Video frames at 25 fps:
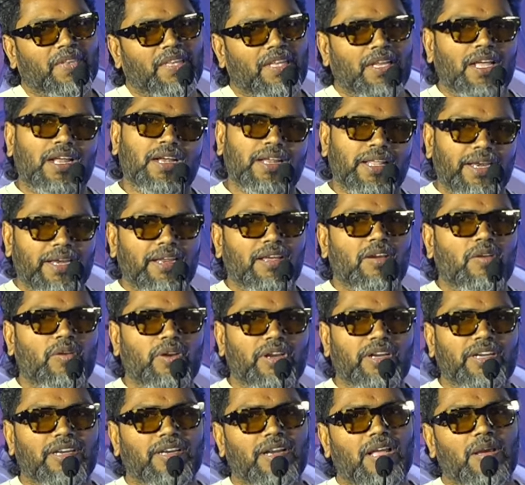நான் நிறைய
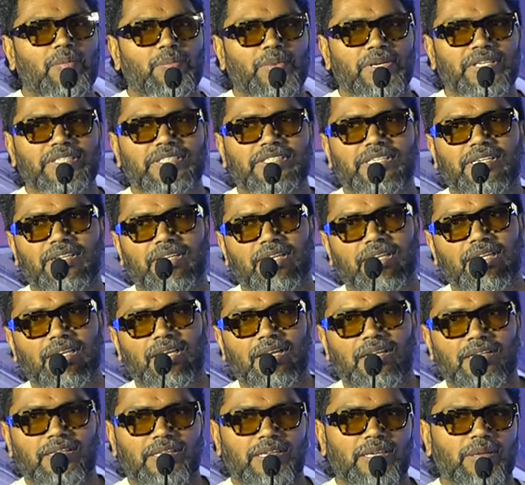அவர்கிட்ட நான் பேசியிருக்கேன்
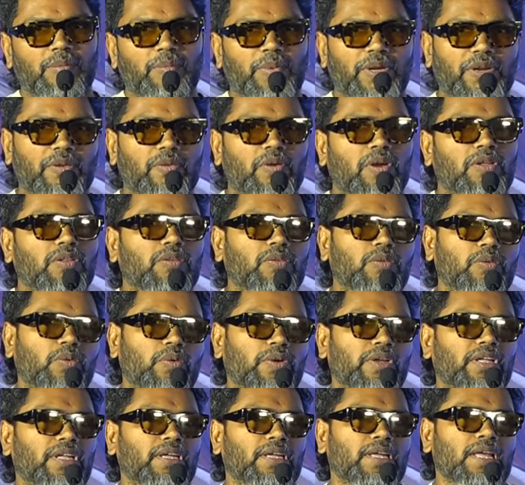அதே
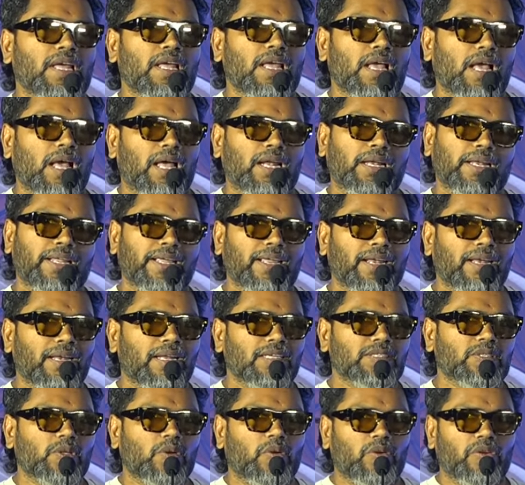பிடிவாதத்தோடு அன்றைக்கி என்ன
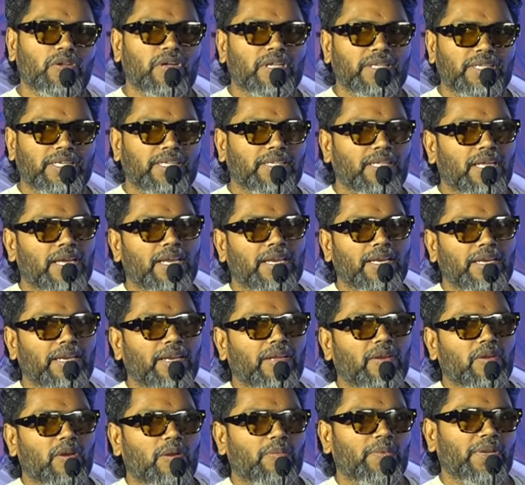சொல்லணும் அதே தான்
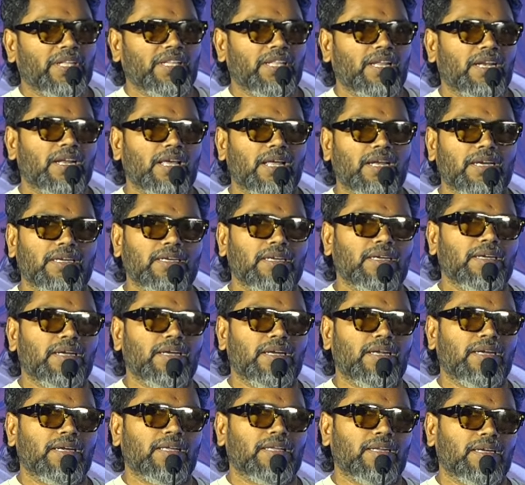இன்றைக்கும் அப்படியே தான் நான்
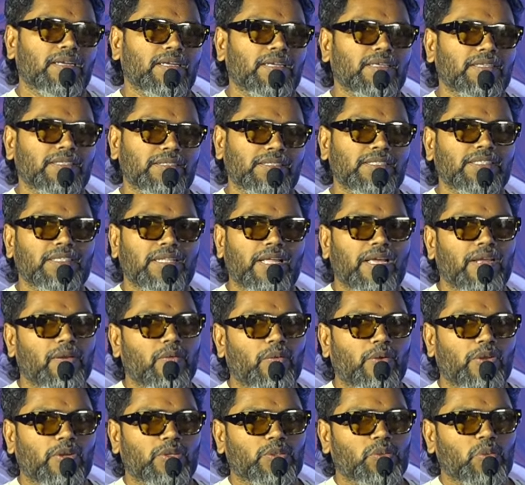நின்றுருக்கிறேன் இதுதான்
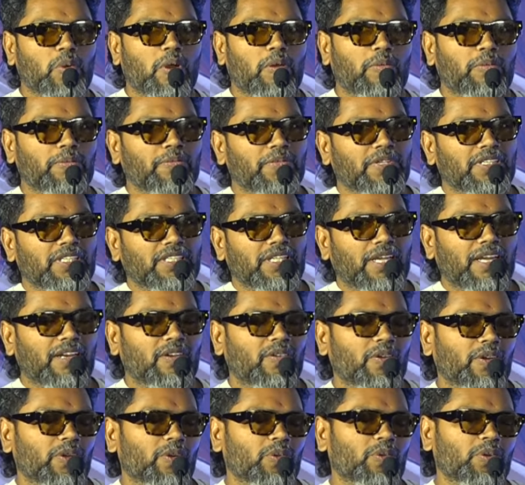என்னுடைய சுவாபம் இதுதான்
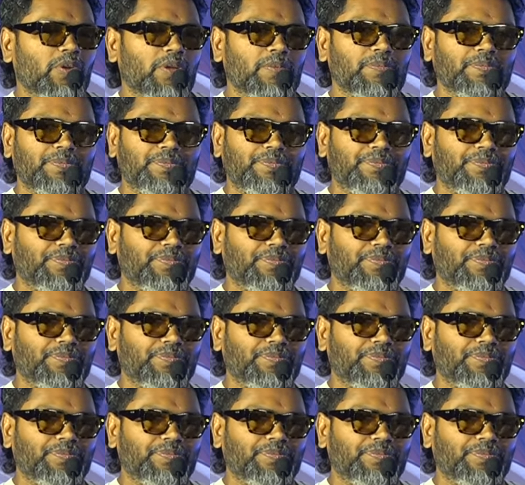என்னுடைய குணம்